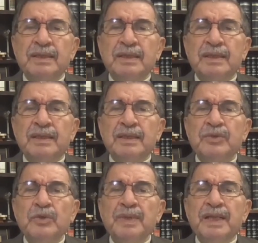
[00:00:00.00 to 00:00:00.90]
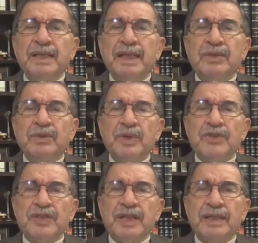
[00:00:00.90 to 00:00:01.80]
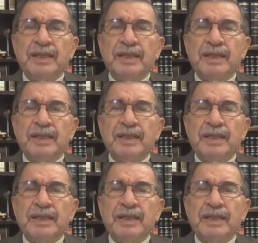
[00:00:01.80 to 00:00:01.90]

آه، يمكن ان توجه